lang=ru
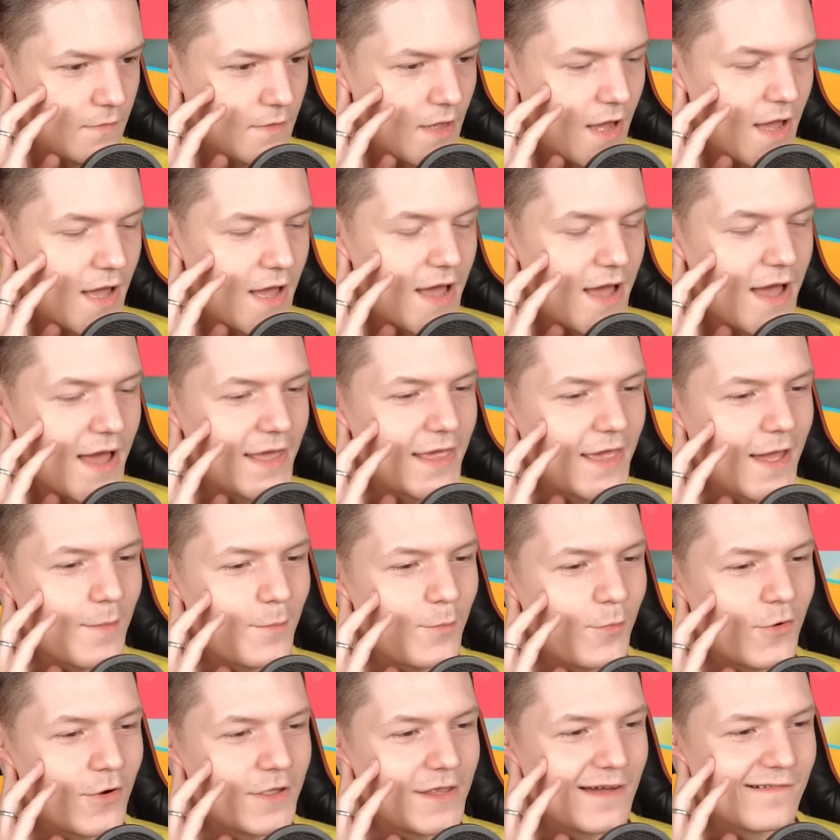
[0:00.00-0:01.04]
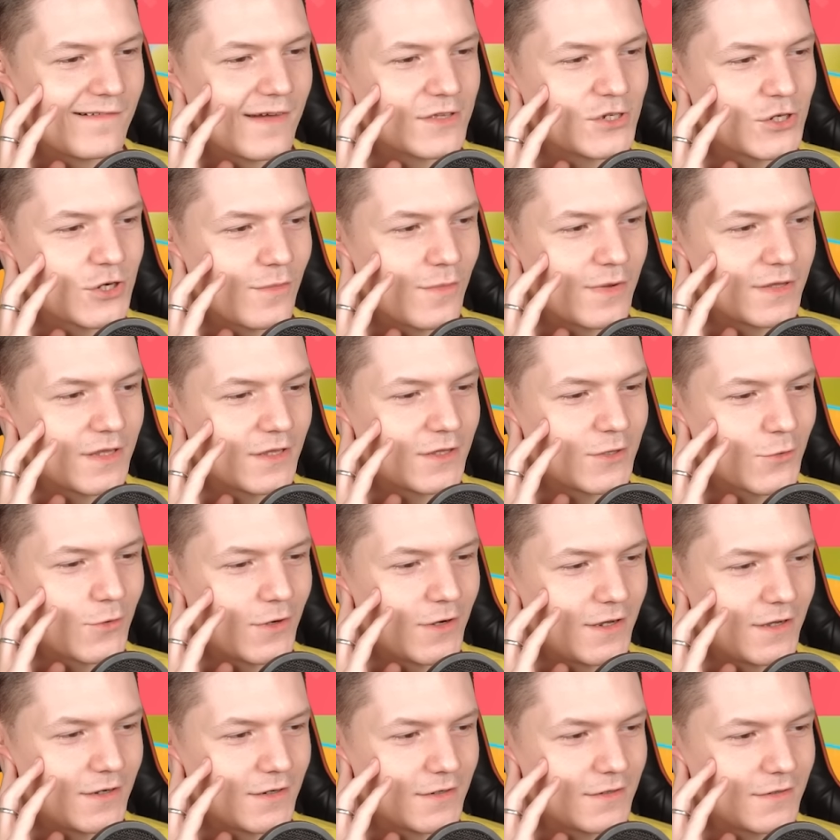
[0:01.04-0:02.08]
А, я понял, о чем этот
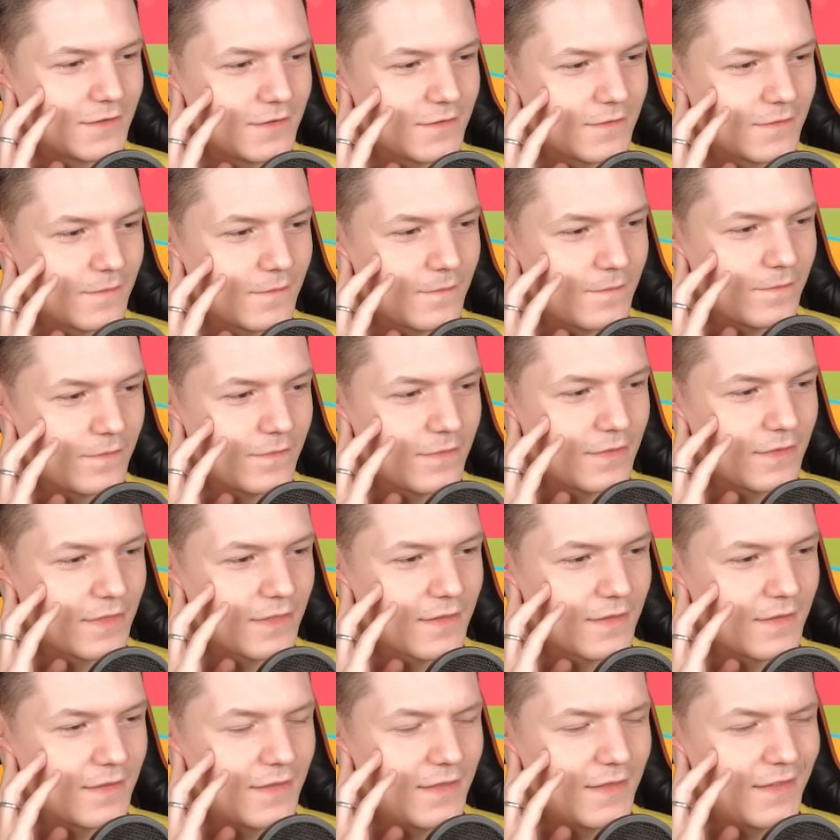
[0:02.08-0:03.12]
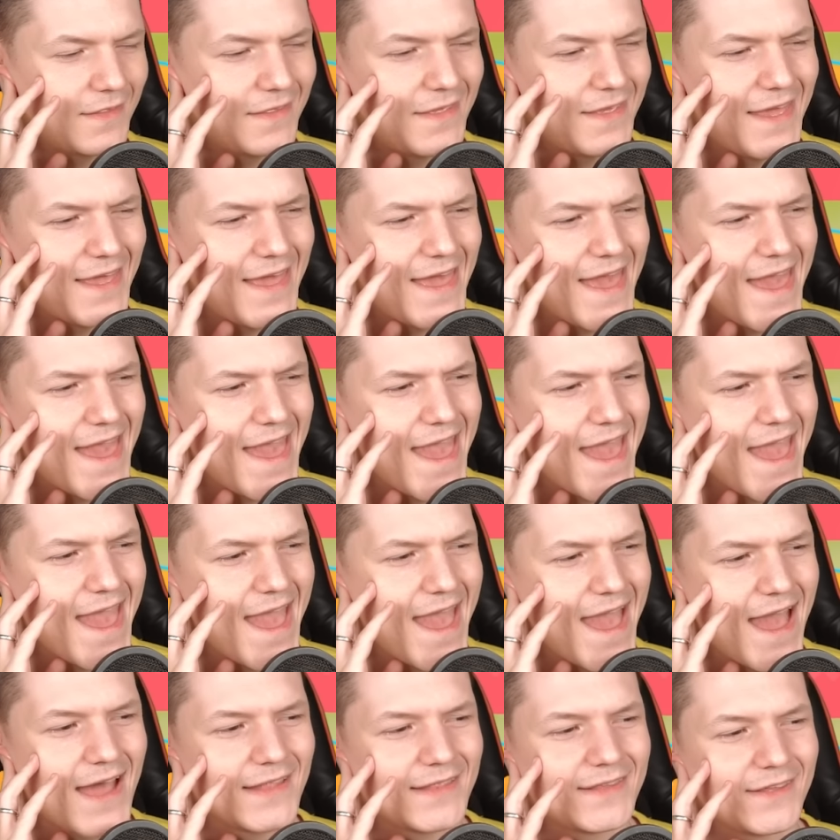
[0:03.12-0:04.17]
ролик.
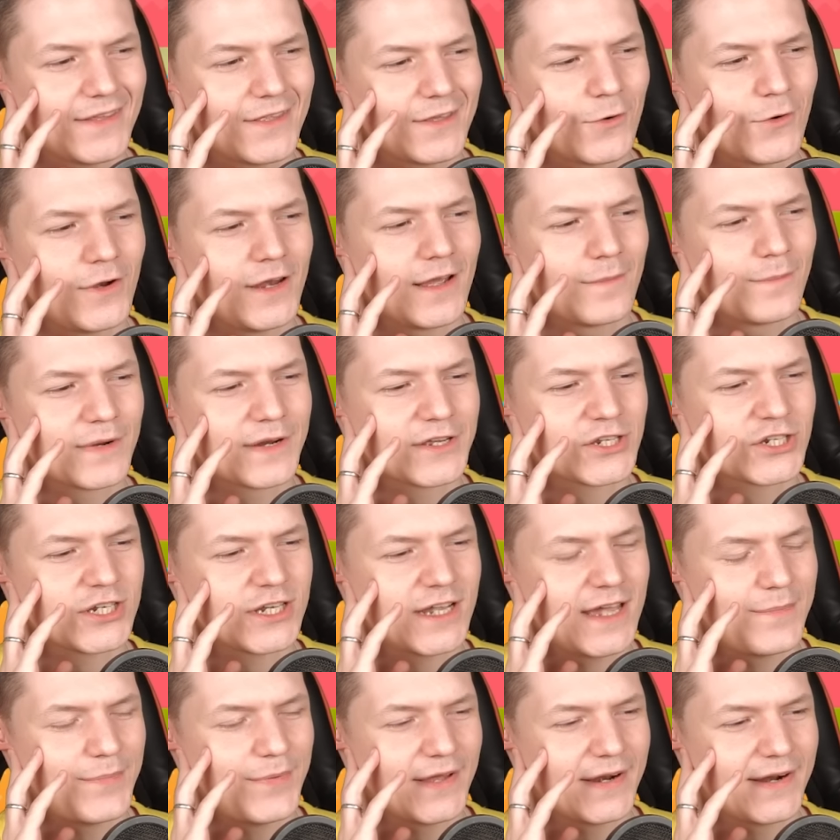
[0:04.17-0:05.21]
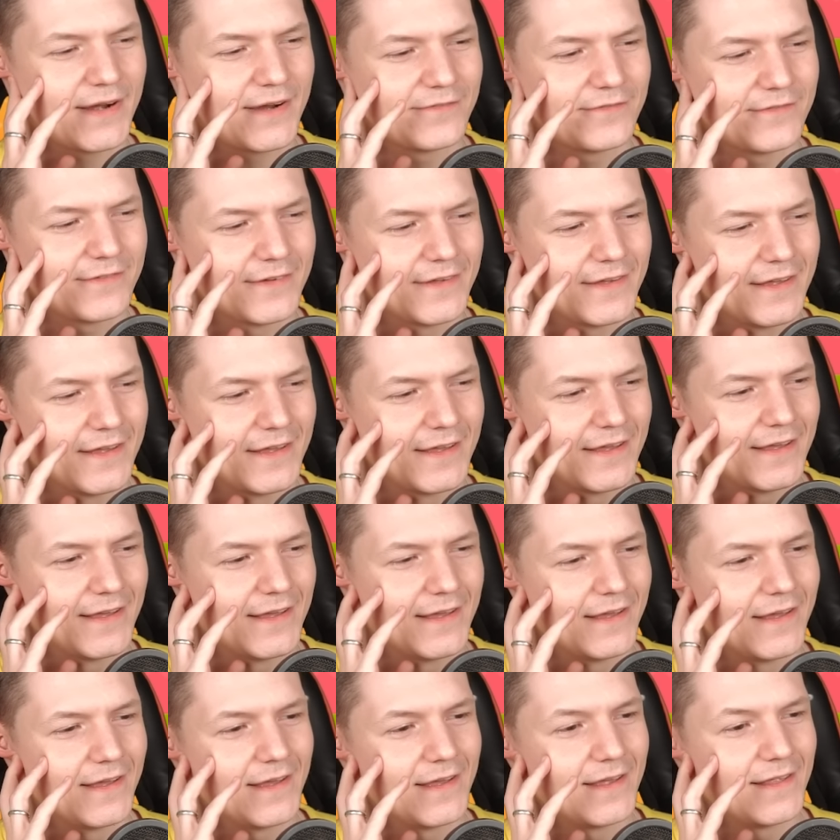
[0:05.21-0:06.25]
Нет, это ролик про шиперов.
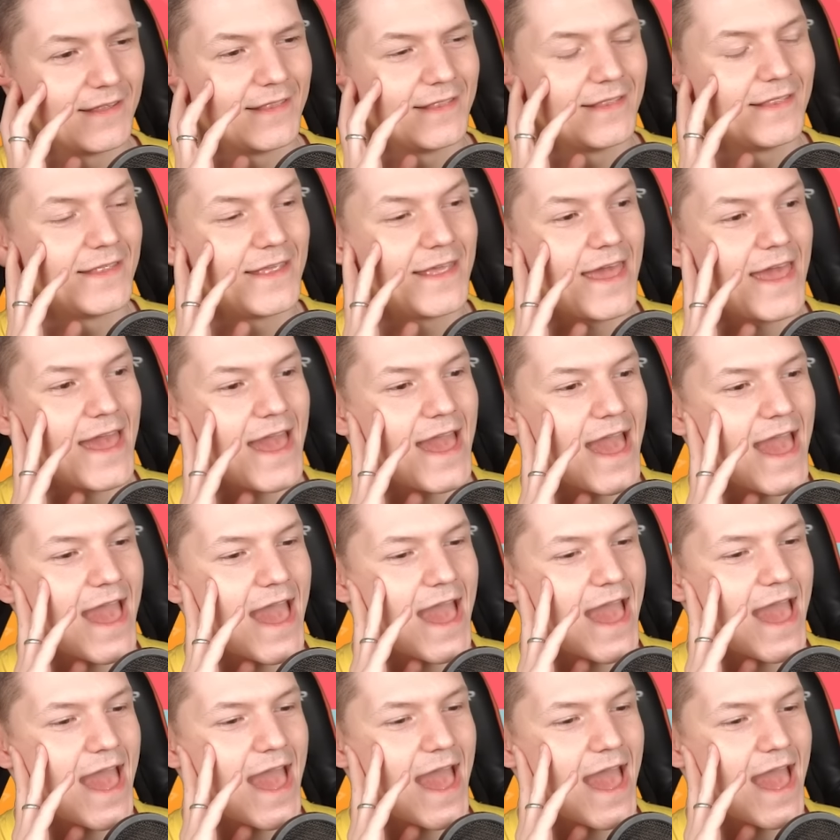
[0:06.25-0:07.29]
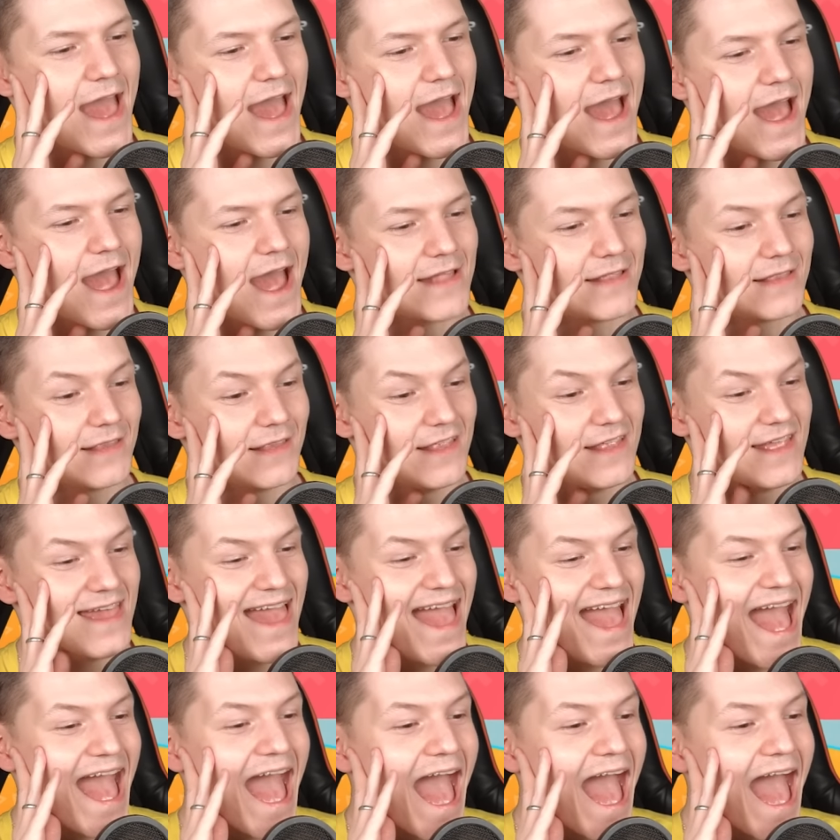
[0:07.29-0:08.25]
Нет! Нет!